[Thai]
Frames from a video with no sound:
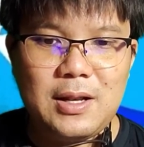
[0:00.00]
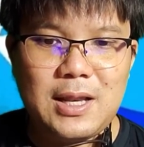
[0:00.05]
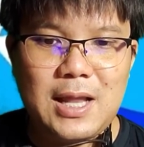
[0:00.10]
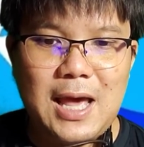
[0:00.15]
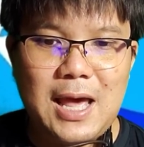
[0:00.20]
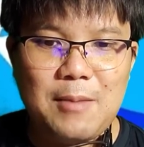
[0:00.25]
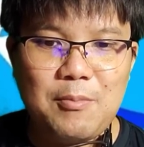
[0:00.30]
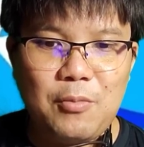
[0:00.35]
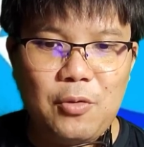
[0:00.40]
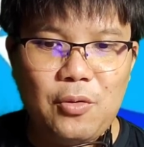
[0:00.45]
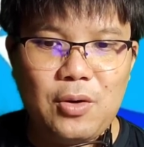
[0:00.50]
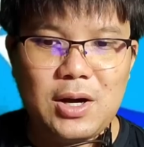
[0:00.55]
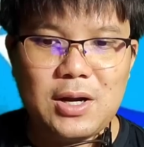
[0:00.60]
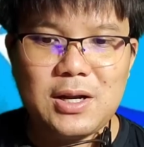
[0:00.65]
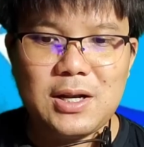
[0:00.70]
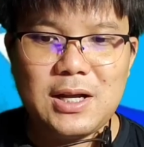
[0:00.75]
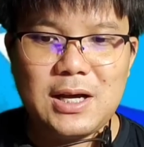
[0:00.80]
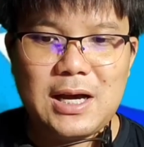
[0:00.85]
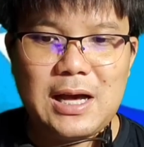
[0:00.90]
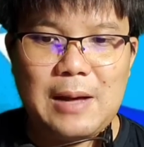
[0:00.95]
แดนบวก
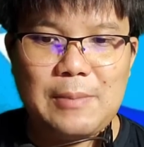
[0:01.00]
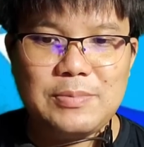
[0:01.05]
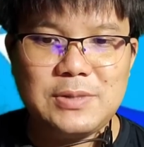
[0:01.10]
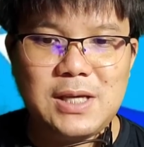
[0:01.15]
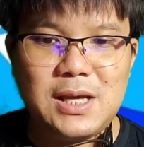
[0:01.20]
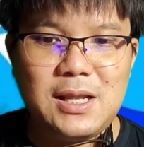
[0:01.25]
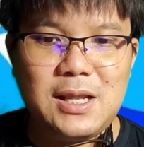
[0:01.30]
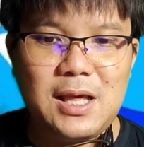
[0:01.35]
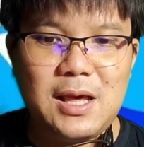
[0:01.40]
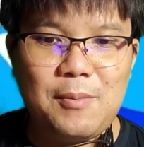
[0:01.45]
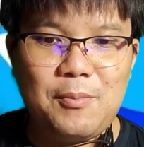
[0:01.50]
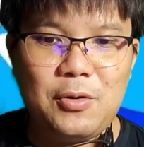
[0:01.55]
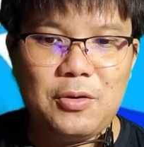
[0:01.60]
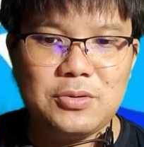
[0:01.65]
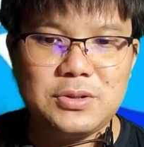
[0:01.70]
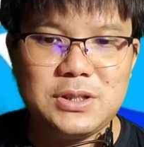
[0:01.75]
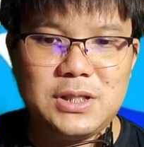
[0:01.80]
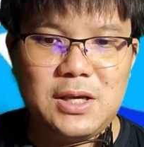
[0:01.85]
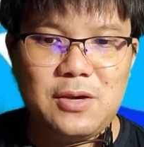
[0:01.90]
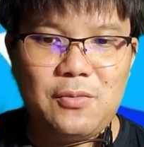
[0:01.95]
นะครับเช่นนี้
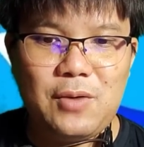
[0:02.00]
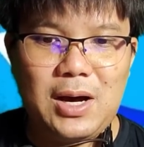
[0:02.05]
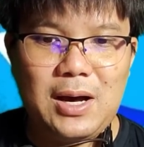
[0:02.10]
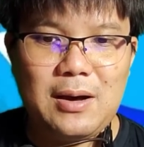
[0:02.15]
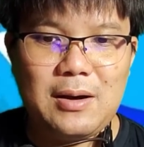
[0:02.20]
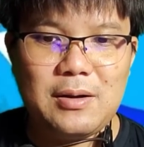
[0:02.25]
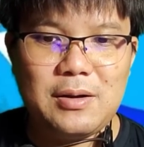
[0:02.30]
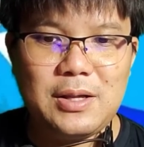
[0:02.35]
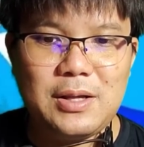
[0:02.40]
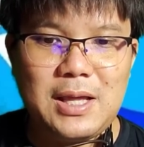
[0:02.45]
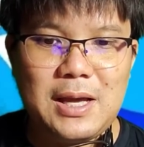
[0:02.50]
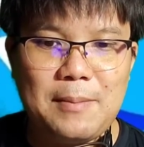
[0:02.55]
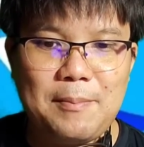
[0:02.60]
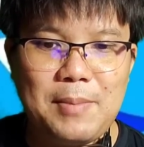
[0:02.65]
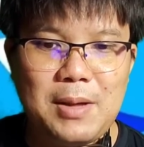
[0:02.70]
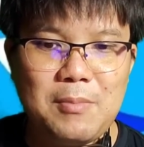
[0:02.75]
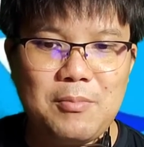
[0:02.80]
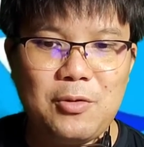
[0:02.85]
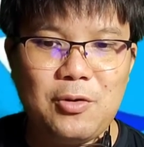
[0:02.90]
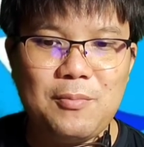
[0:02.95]
บ่งชี้ว่ายัง
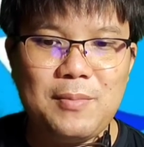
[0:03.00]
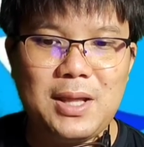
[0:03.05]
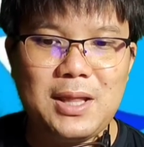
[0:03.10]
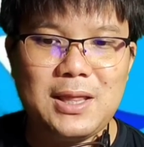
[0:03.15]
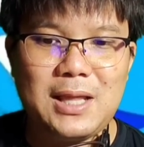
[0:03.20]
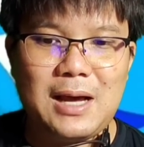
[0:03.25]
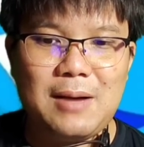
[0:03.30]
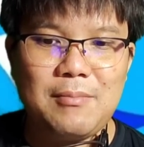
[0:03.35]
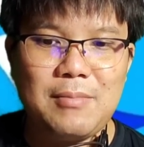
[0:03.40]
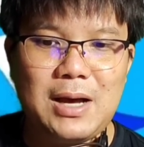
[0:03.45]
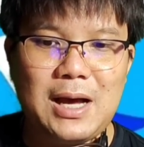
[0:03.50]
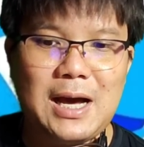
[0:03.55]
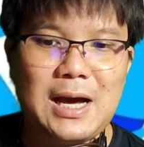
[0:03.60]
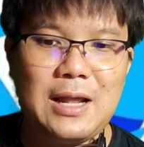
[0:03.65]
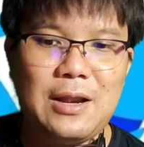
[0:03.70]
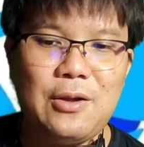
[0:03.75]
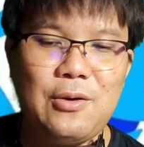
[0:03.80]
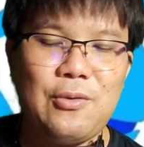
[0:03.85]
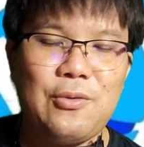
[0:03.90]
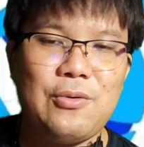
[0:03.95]
เป็นโมเมนตัมขา
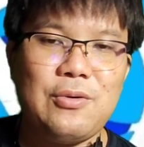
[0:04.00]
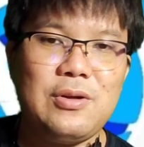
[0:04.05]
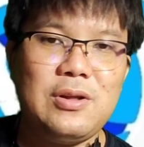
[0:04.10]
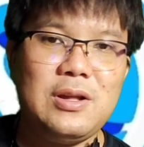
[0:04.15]
ลง